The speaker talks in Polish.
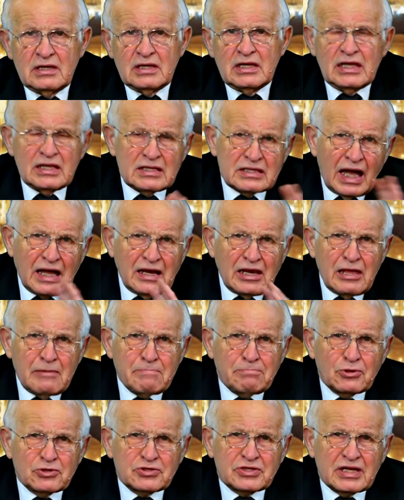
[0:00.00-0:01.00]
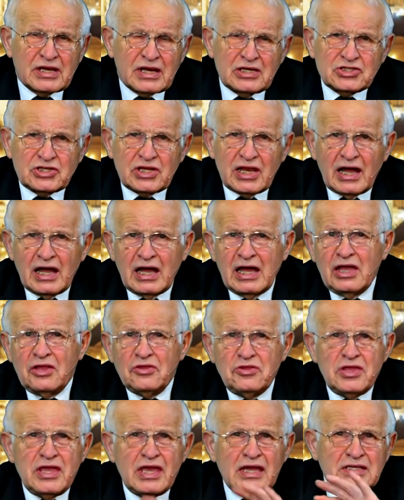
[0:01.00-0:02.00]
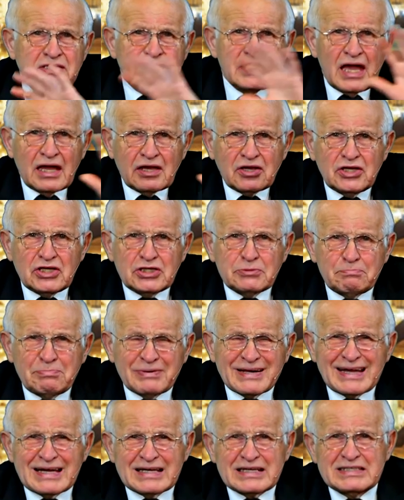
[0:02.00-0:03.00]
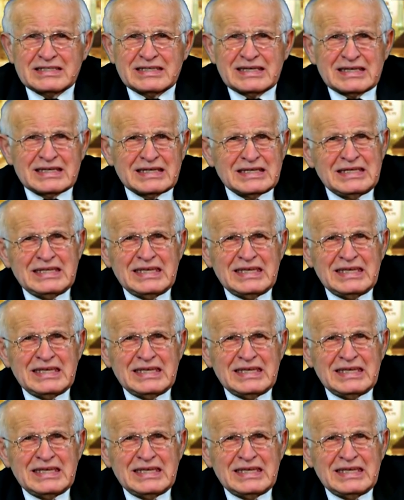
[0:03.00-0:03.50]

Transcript: I dalej podkreśla, nie z jakiejś praktyki,